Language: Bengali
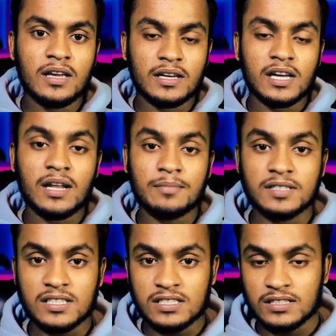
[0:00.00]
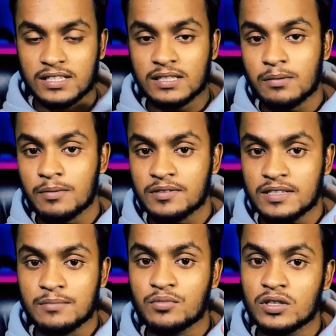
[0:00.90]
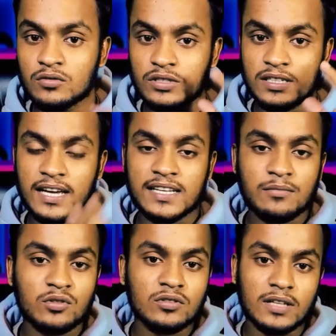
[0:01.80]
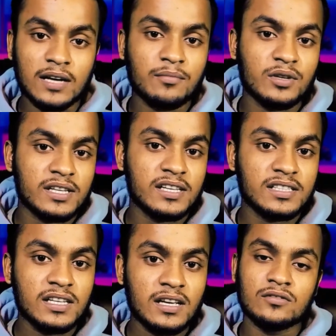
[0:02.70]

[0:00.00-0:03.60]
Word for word: এখানে আপনি জাস্ট দেখতে পাবেন সিম্পলি দুইটি লাইনের মতো দাগ পড়ে গিয়েছে